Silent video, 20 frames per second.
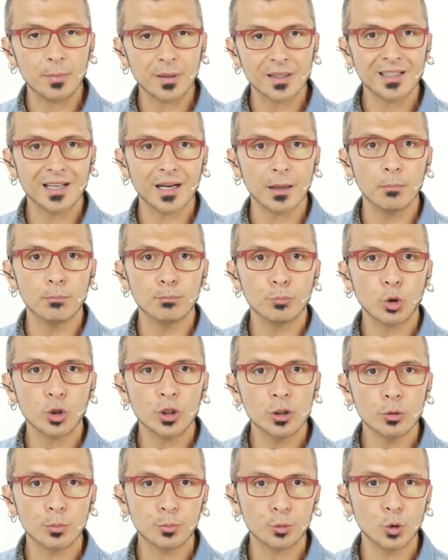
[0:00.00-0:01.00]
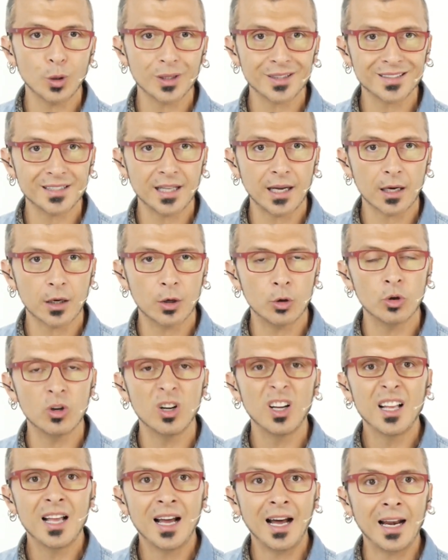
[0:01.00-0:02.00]
Per dare un pochino più
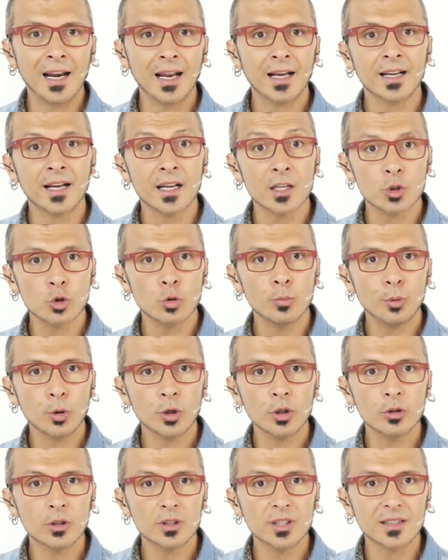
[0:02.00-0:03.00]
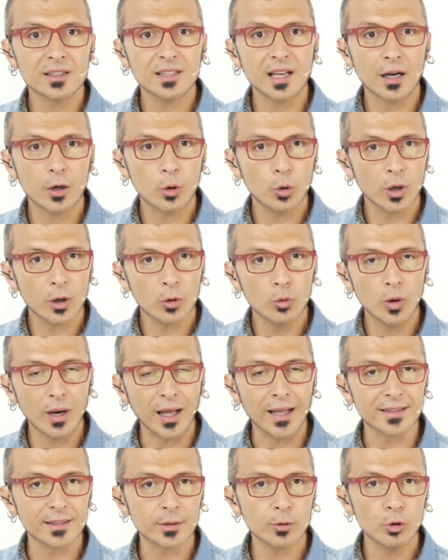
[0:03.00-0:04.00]
attacco alla cassa, un pochino di attacco al
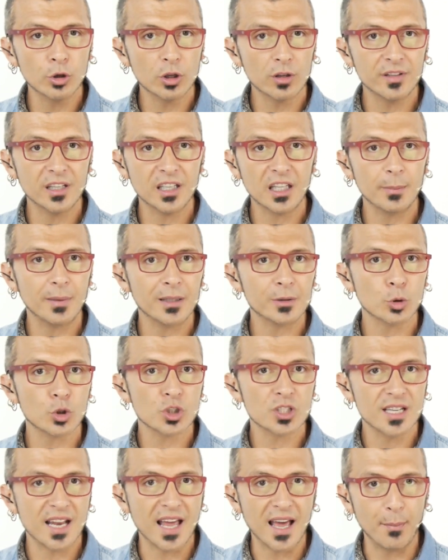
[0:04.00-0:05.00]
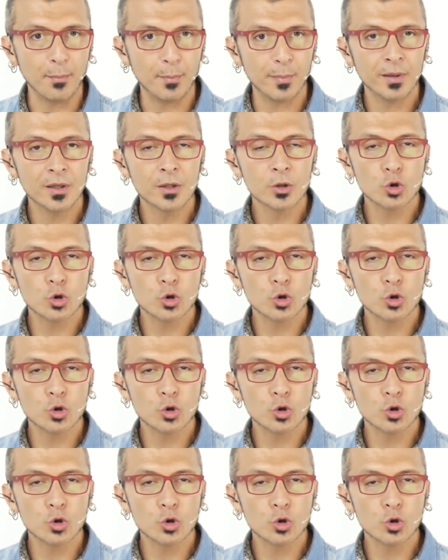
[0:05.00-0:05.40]
rullante, quello che viene chiamato snap,